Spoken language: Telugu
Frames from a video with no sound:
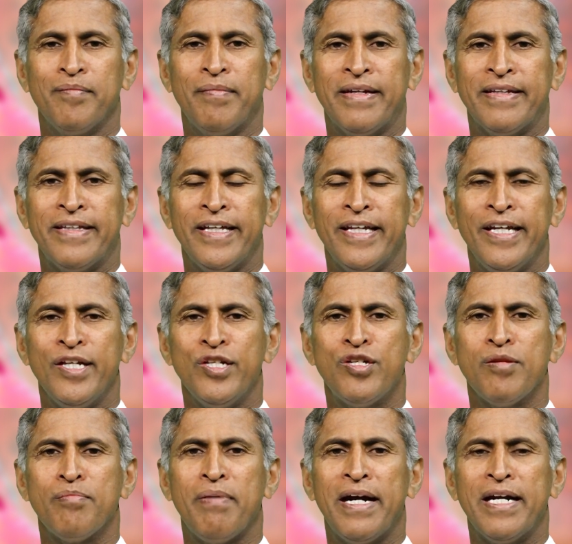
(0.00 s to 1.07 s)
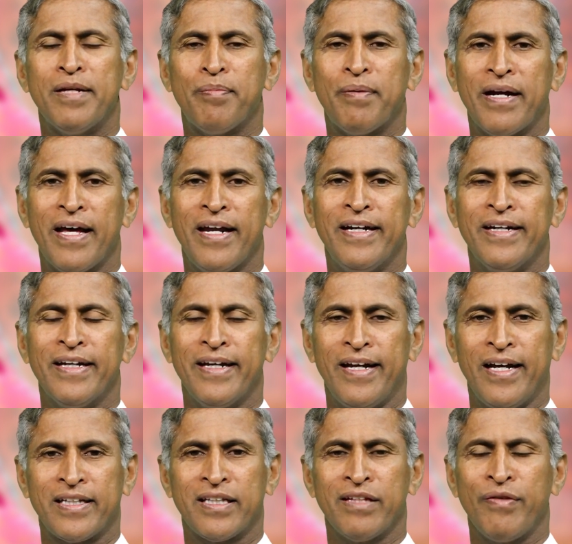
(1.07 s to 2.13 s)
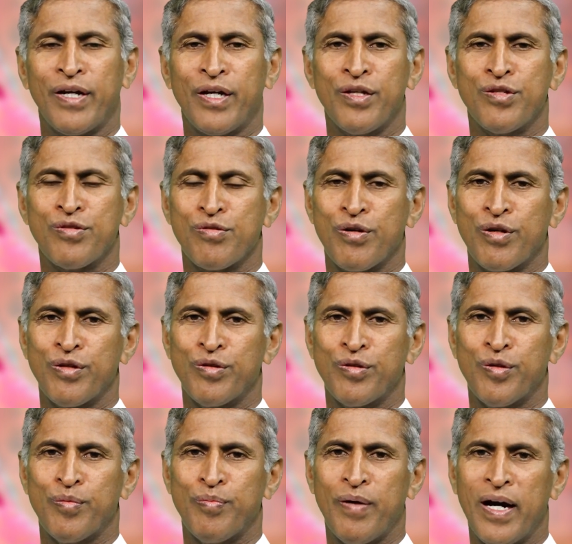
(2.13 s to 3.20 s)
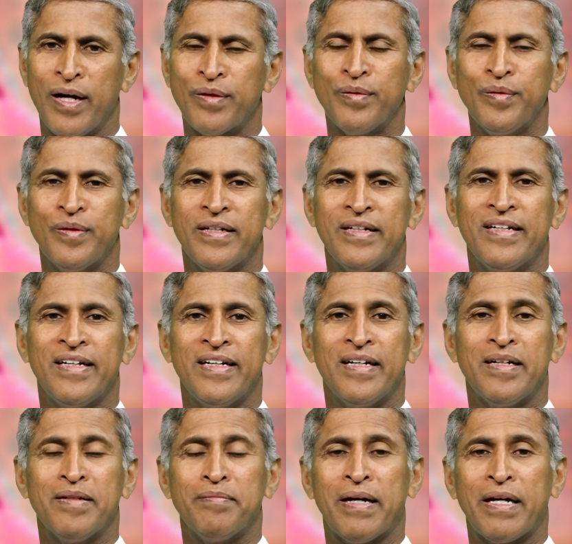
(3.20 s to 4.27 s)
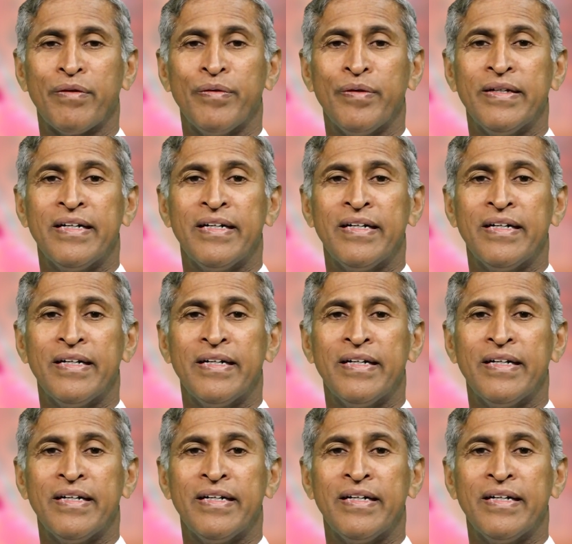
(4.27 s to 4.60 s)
మరి దీని నుంచి బయటపడాలంటే రక్తం ఎక్కించుకోవడంతో పాటు మనం